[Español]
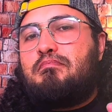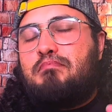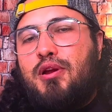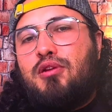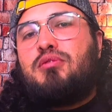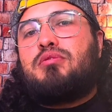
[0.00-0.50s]

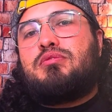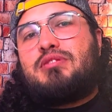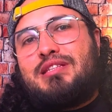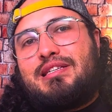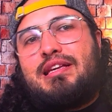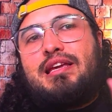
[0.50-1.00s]
pero
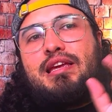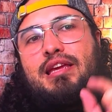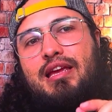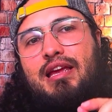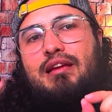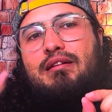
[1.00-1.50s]

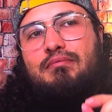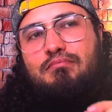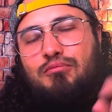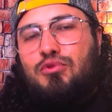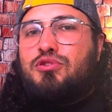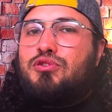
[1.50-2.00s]
sí
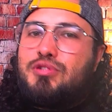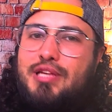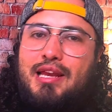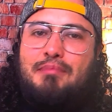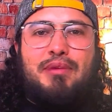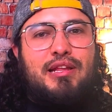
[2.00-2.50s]
muchos
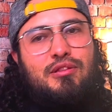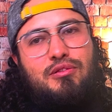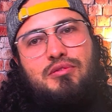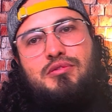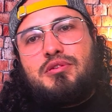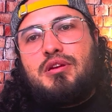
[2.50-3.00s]

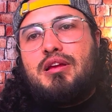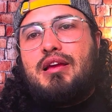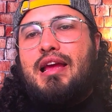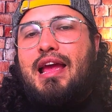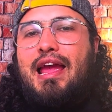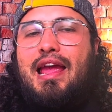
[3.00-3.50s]
elementos
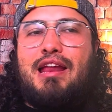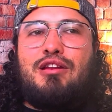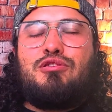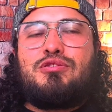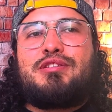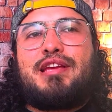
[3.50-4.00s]
en
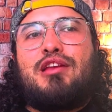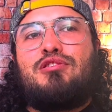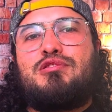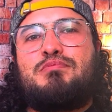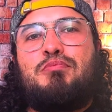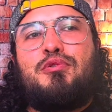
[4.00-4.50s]
los que
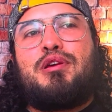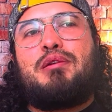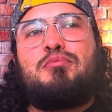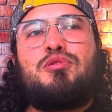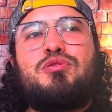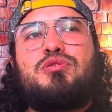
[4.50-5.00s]
nos
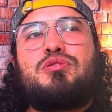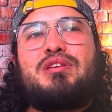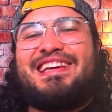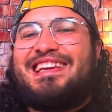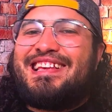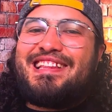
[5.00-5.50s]
podemos
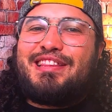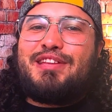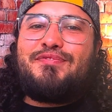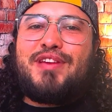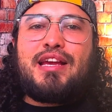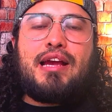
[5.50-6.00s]

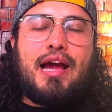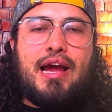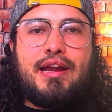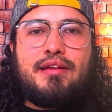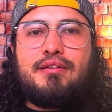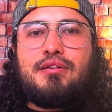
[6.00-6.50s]

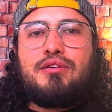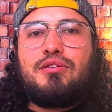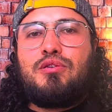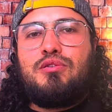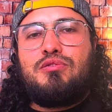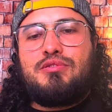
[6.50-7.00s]
identificar
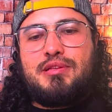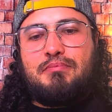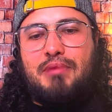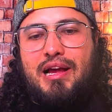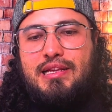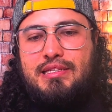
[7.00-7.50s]
con los
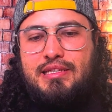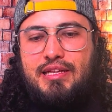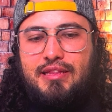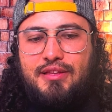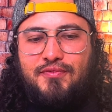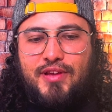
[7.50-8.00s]
demás,
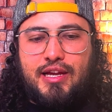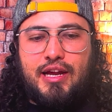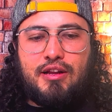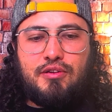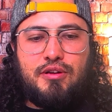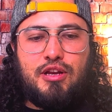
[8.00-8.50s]

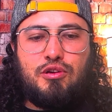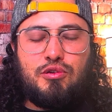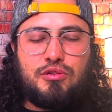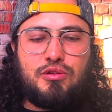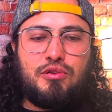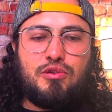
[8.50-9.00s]
identificar con el
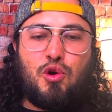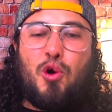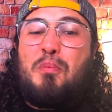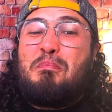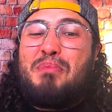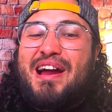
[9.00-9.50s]
otro,
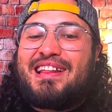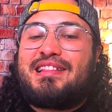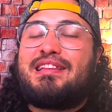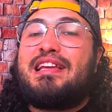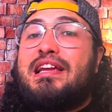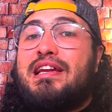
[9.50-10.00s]

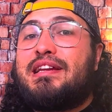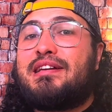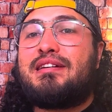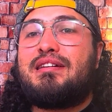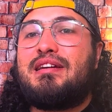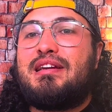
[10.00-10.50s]
compartir
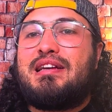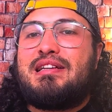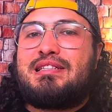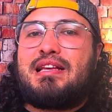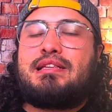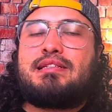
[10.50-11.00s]

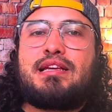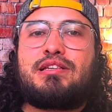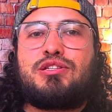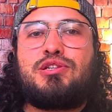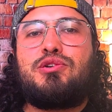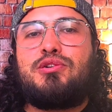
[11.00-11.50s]

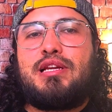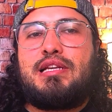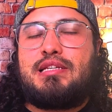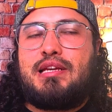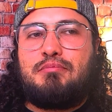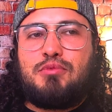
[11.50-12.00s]

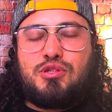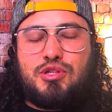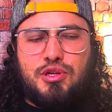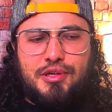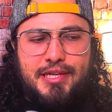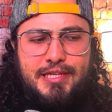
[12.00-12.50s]
sensaciones y
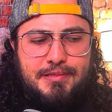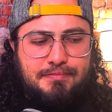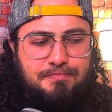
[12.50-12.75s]
emociones,